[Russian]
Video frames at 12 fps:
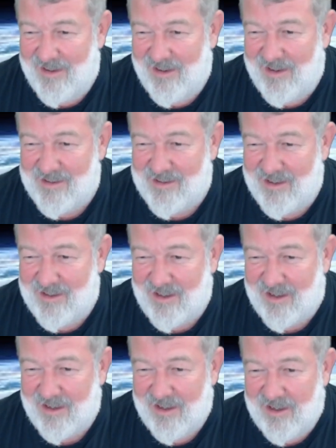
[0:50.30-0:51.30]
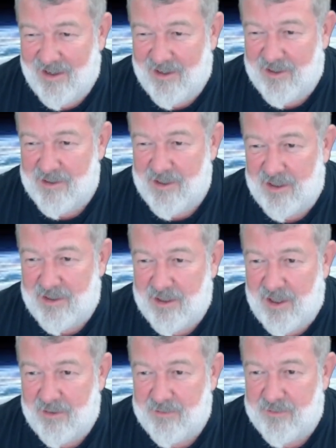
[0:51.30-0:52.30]
Если так. Знаете,
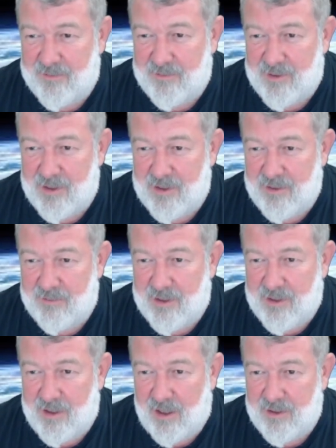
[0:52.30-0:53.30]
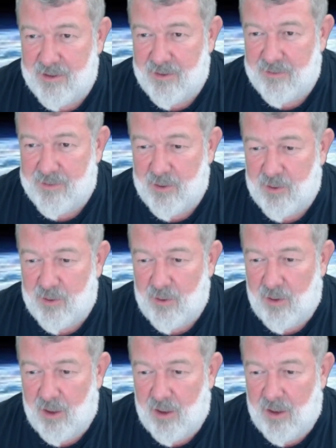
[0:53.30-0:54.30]
я в жизни всегда делал все
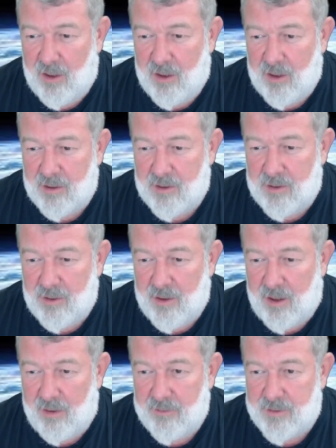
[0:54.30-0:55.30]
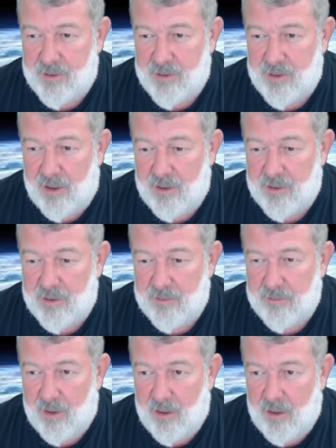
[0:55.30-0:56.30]
то, что нравится
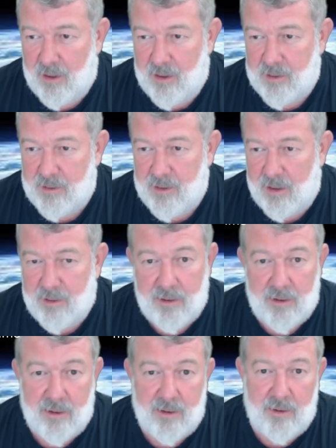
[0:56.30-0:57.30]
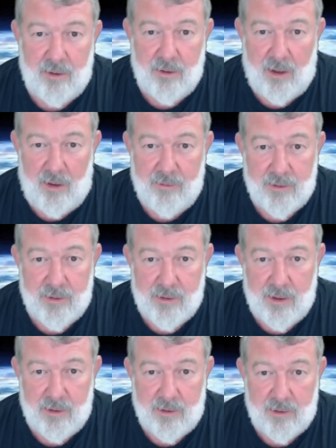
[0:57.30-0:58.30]
женщинам. Вы знаете, кто нравится
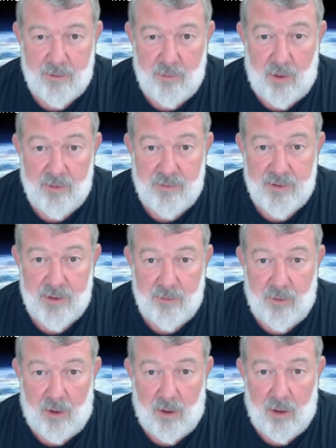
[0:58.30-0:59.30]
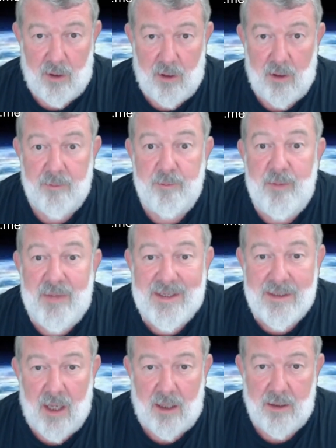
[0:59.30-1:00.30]
женщинам больше всего?
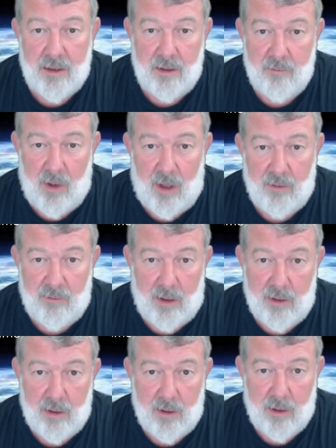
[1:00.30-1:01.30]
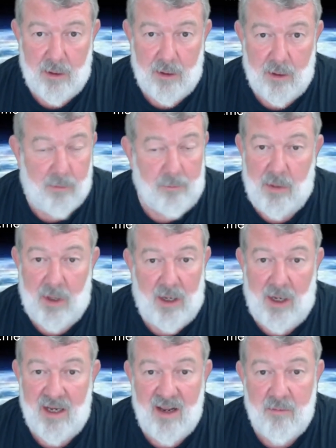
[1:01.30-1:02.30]
Бестактные болваны.
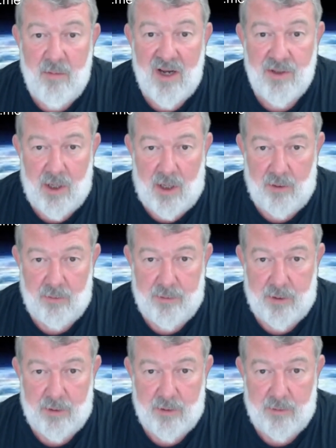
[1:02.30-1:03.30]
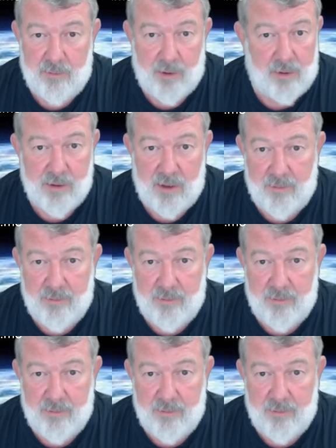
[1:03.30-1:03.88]
Блядь, обожают просто. Просто